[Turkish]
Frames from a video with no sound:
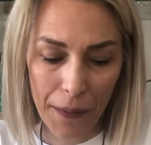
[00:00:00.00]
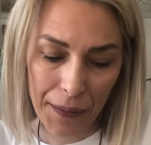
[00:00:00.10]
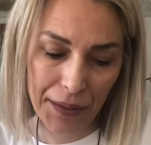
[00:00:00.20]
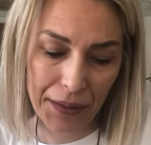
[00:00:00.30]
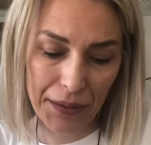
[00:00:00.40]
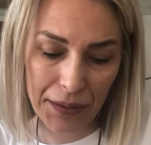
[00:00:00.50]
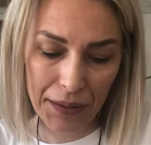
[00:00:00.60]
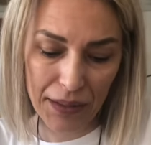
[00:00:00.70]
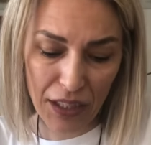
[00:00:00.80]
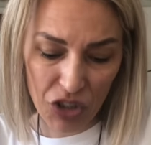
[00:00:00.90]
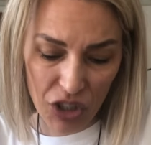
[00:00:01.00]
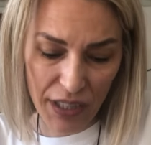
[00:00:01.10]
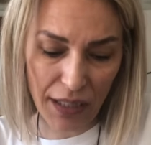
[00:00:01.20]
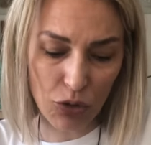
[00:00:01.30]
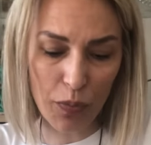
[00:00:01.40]
E,
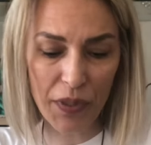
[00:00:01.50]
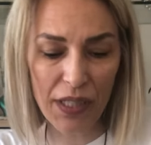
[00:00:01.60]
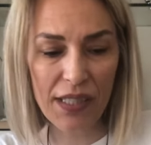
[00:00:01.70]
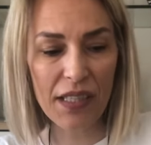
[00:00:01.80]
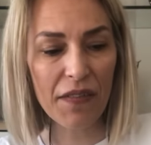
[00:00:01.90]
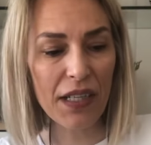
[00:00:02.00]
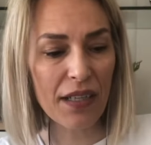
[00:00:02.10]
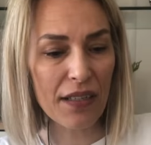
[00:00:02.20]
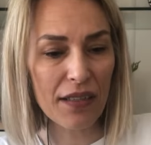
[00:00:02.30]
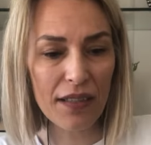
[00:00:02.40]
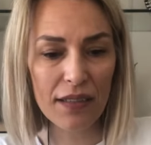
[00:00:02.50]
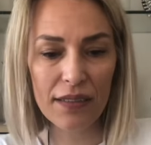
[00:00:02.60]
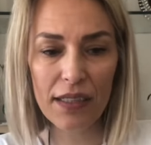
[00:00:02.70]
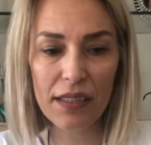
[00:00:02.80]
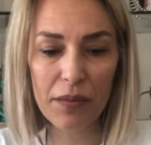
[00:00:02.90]
geçirgen toprak severler
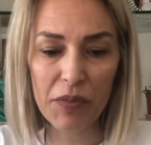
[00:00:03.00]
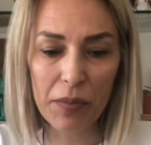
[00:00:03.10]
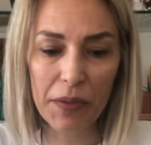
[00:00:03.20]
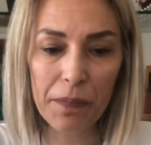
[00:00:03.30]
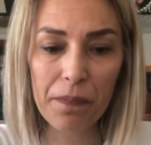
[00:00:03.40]
dediğim gibi.